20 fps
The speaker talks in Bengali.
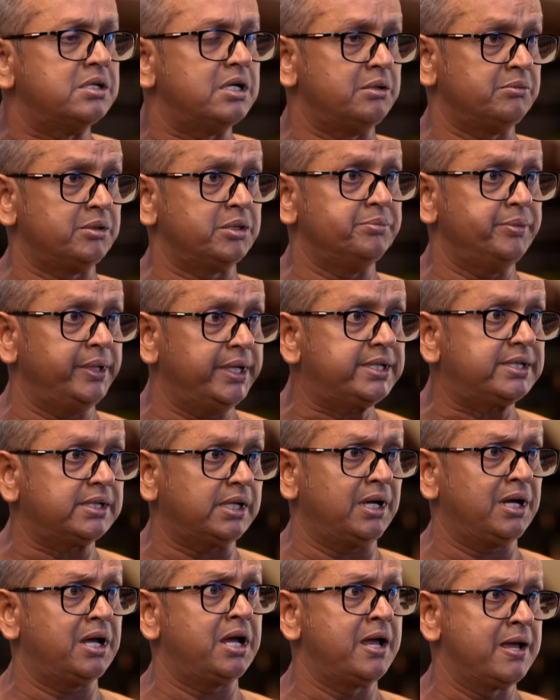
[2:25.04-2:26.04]
আমার
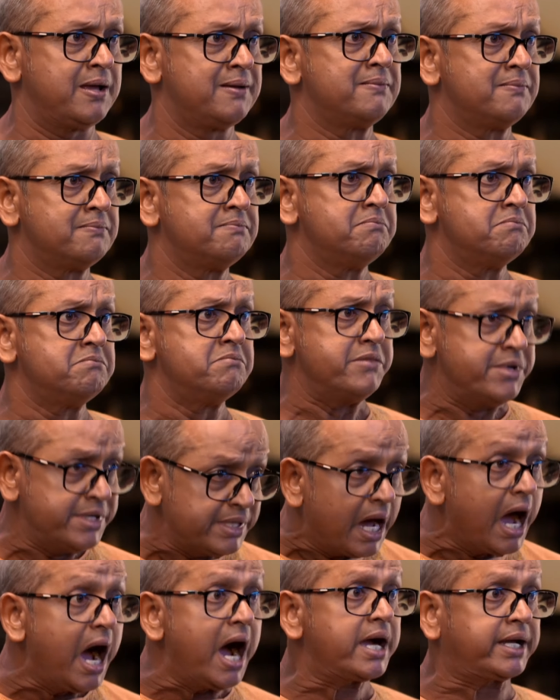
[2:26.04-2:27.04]
মেয়েটা
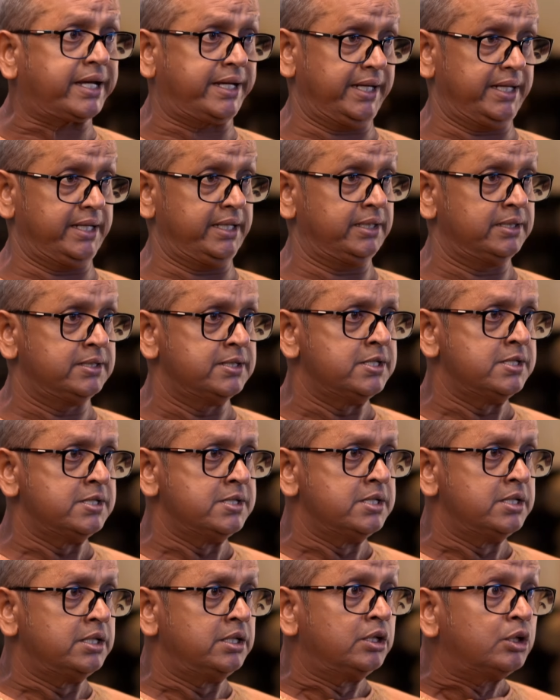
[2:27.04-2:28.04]
না খেয়ে
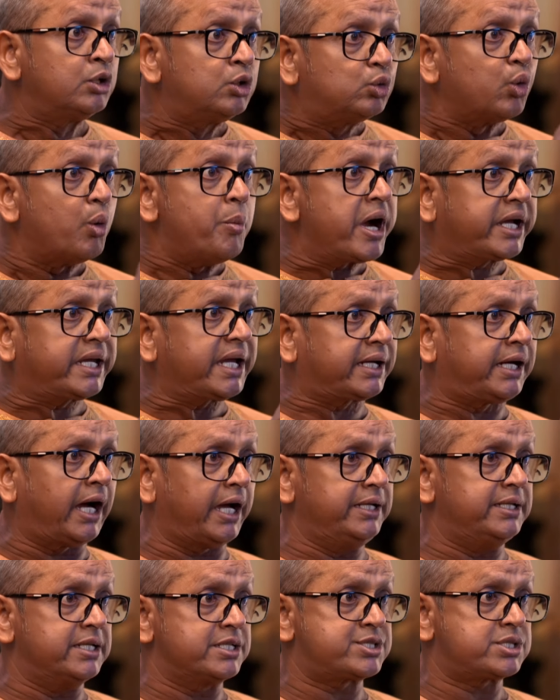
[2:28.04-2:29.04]
তোমাকে
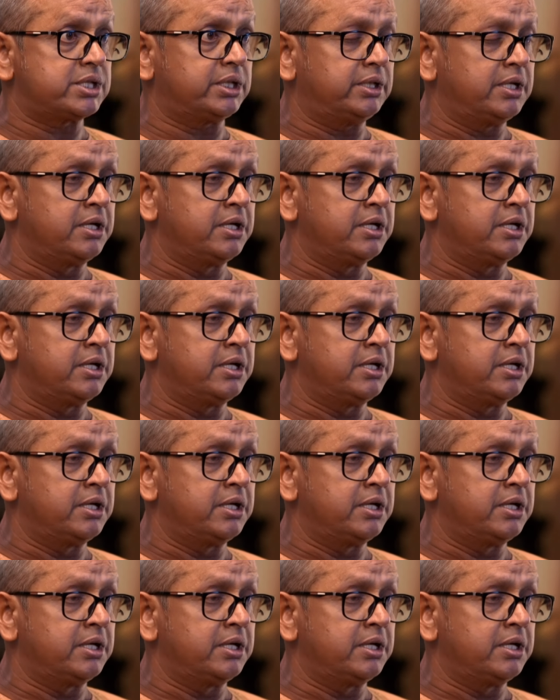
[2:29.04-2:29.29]
খাইয়েছে